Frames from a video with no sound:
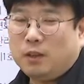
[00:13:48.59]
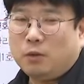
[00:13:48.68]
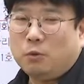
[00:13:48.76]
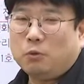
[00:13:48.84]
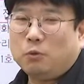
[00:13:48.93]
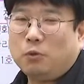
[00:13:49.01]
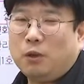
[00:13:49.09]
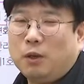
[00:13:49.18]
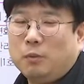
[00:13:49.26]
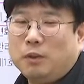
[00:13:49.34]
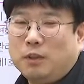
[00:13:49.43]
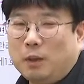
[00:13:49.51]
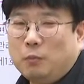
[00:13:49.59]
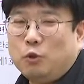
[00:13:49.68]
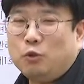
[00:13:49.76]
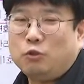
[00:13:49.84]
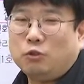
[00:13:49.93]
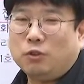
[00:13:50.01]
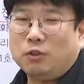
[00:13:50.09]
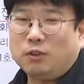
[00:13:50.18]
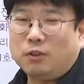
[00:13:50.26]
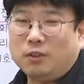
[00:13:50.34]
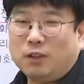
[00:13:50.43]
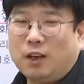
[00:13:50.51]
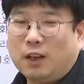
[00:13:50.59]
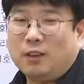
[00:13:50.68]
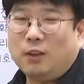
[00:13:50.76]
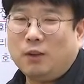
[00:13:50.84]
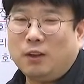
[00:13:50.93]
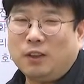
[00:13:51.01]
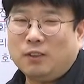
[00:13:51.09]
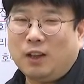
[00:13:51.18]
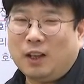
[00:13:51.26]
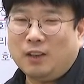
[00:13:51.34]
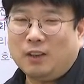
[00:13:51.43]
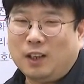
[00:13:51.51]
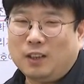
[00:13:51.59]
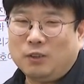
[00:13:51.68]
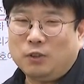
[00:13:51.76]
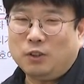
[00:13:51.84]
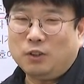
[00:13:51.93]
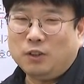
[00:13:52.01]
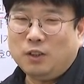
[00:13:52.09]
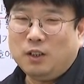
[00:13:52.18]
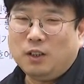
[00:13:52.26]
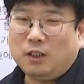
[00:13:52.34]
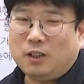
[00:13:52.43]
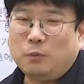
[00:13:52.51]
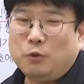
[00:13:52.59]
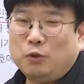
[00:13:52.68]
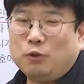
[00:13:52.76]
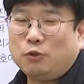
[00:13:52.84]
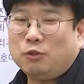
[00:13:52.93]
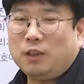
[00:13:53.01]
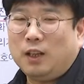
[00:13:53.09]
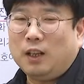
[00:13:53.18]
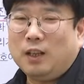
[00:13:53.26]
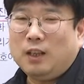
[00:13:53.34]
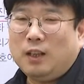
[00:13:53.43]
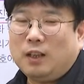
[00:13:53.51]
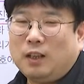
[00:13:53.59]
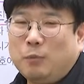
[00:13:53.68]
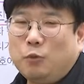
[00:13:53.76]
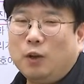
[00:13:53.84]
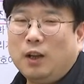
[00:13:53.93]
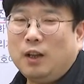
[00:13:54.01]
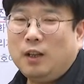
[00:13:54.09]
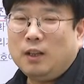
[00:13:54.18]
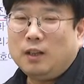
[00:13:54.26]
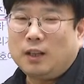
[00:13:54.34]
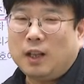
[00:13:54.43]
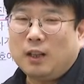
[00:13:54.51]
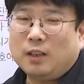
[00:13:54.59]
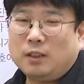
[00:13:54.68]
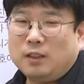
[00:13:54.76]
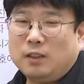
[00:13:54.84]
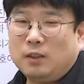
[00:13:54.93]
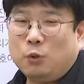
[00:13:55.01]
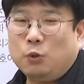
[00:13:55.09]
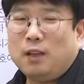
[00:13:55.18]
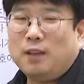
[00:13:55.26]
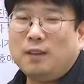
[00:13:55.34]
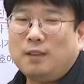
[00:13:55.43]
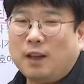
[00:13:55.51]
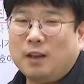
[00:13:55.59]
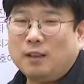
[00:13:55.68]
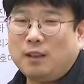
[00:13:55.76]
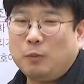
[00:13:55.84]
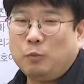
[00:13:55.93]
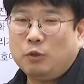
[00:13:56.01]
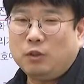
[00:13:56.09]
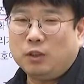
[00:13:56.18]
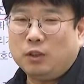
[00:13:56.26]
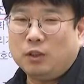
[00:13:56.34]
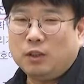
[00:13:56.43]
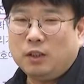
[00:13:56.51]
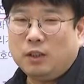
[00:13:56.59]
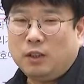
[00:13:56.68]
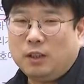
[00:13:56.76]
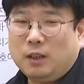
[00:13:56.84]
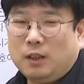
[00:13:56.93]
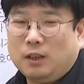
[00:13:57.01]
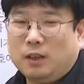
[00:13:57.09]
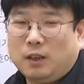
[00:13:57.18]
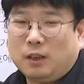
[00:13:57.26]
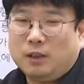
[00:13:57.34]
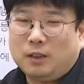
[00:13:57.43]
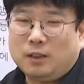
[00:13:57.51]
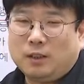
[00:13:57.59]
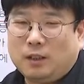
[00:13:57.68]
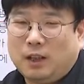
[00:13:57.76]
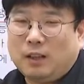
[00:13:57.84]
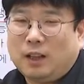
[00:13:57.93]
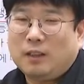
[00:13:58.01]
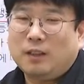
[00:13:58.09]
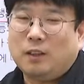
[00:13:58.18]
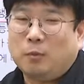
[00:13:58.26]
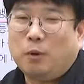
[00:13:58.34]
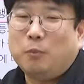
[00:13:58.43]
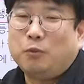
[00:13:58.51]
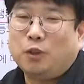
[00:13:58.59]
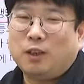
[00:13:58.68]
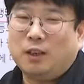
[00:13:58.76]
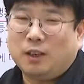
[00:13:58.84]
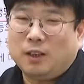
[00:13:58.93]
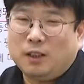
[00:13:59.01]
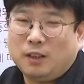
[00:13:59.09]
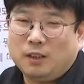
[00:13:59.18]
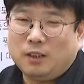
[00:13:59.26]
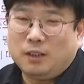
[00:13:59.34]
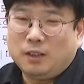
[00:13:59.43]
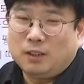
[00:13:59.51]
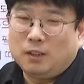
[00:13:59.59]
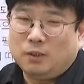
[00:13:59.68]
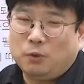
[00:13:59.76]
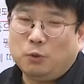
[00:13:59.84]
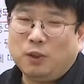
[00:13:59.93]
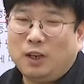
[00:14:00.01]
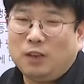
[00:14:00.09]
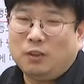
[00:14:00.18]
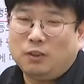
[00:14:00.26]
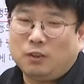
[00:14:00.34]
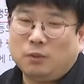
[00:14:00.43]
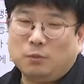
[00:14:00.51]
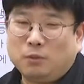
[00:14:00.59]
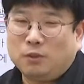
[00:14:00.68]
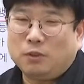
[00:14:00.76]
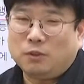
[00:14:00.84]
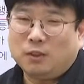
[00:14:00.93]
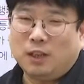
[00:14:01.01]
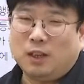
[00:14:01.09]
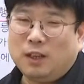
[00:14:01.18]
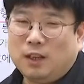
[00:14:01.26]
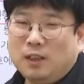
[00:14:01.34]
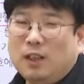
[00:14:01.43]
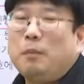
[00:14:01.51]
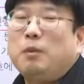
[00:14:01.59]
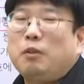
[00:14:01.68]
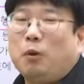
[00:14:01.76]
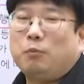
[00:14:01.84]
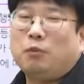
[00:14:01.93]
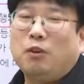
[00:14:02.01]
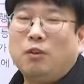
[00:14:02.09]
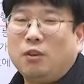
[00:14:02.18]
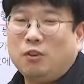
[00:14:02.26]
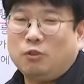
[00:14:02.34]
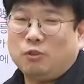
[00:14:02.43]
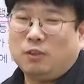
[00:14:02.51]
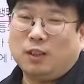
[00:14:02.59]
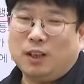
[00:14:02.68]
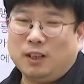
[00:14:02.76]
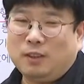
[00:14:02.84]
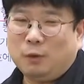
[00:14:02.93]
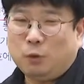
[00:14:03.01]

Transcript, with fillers: 교도소에 가면 담요를 주거든요. 제가 갔다 와서 아는 건 아니고요. 담요를 주는데 이 담요가 나, 그 오래되지 않은 담요는 이게 이렇게 되게 따뜻해요. 범털이라 그래. 그 호랑이 털처럼 부드러운데 남이 덥던 거를 주잖아. 이제